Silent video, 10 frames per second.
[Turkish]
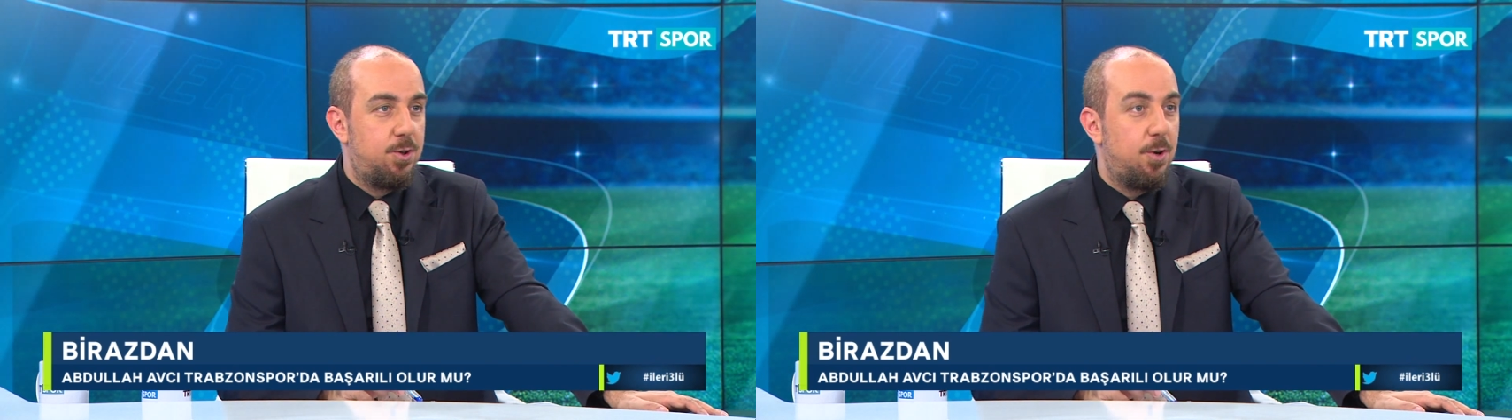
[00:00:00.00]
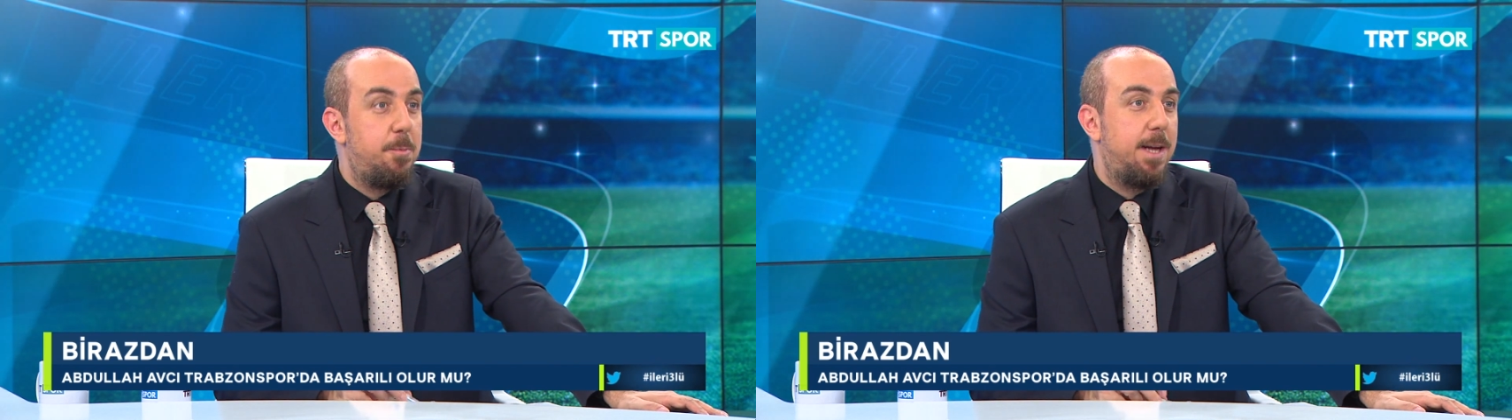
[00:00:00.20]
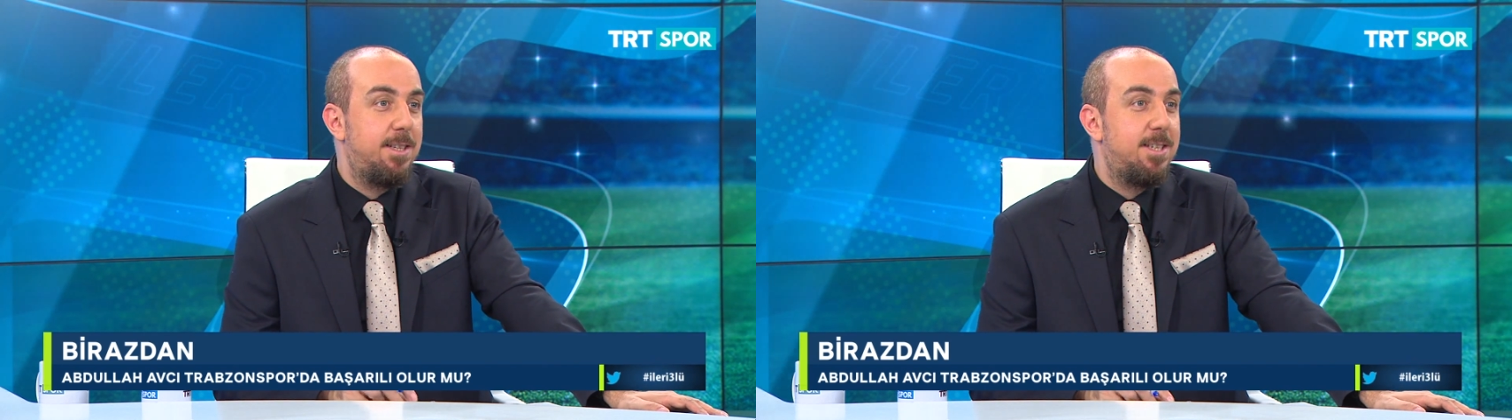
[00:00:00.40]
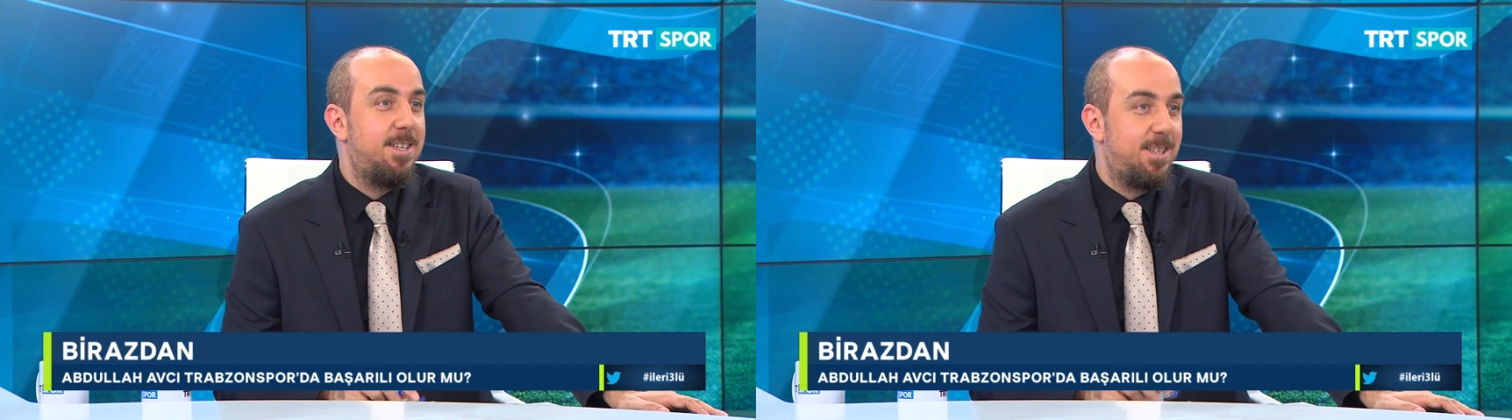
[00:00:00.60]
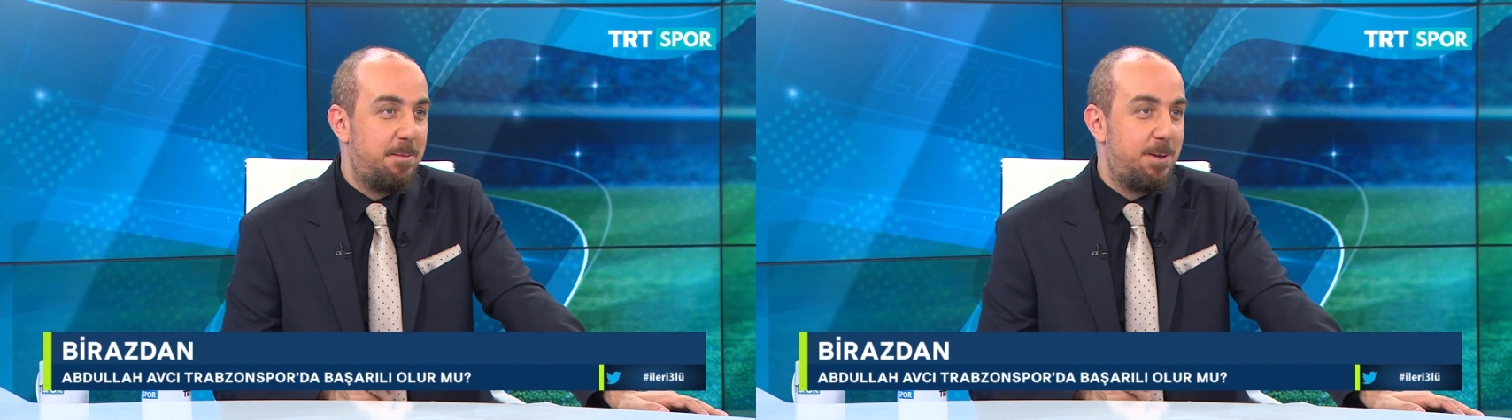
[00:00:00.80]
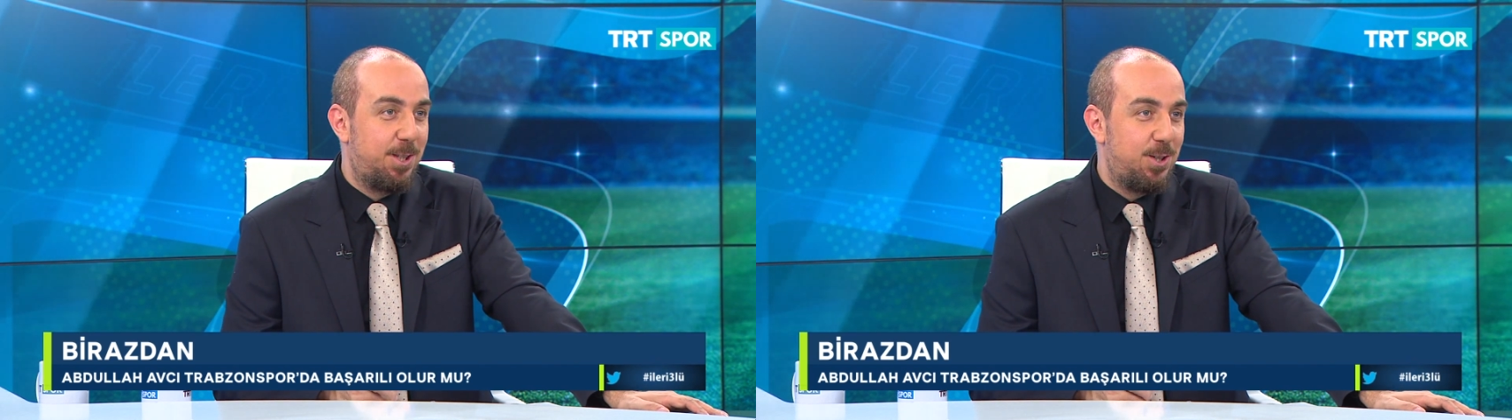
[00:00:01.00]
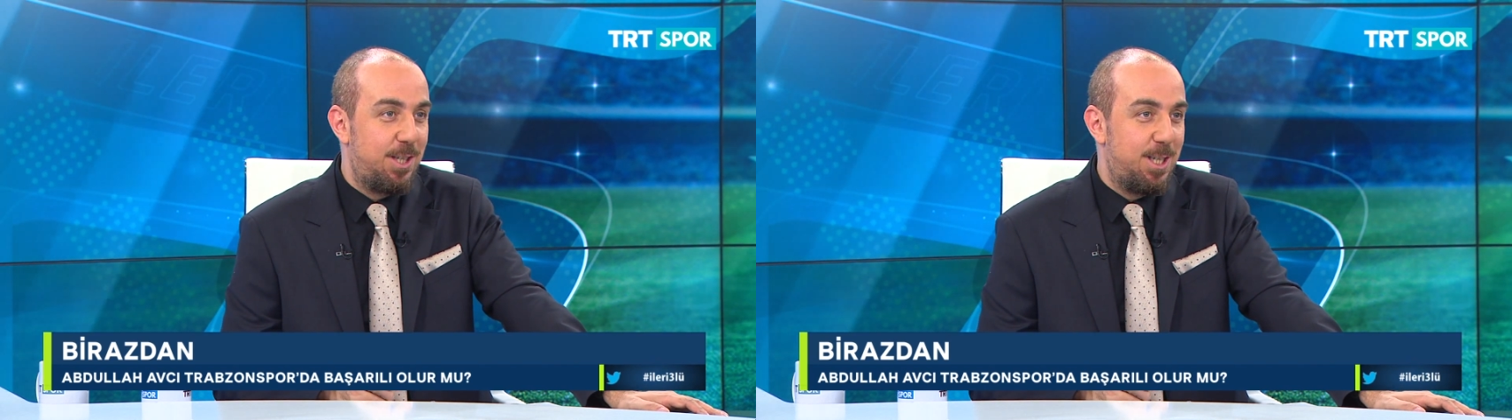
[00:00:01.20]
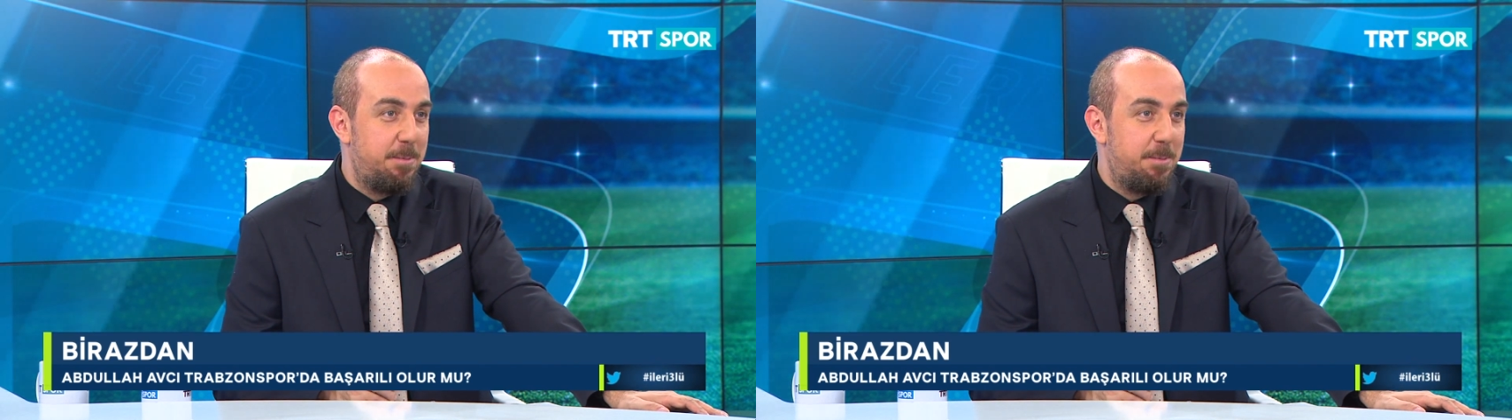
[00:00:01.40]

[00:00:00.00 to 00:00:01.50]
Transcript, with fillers: savunma hattı sıkıntılı Beşiktaş'ın.